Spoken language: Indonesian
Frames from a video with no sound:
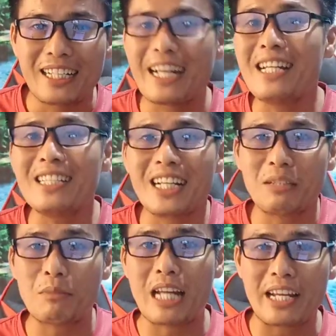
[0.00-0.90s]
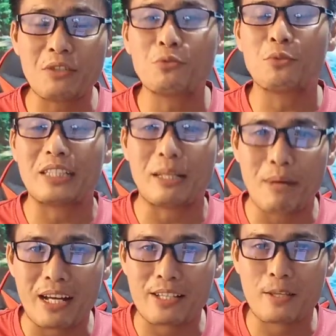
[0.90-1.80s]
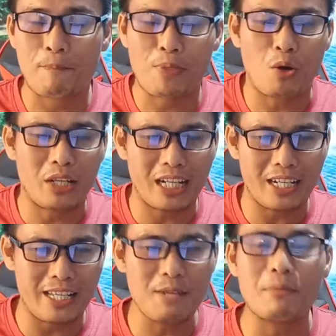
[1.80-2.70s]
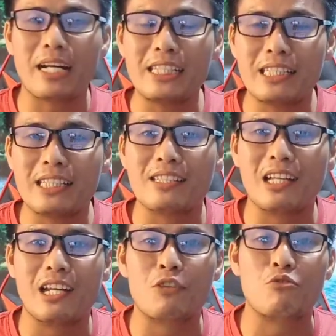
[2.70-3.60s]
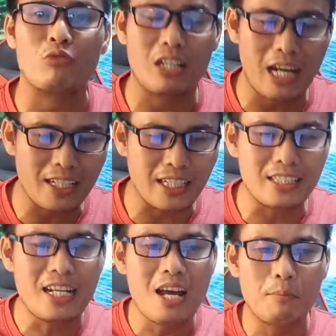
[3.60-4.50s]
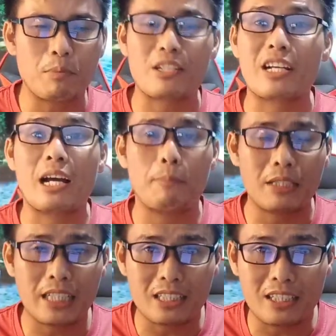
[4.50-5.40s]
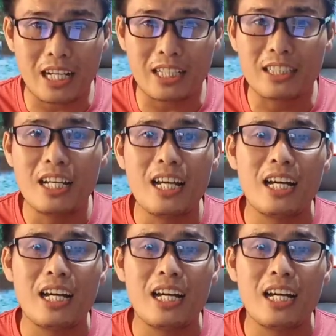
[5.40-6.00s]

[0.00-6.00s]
dan ini sangat menarik untuk kita bahas oleh karenanya mari kita langsung dengarkan percakapannya dengan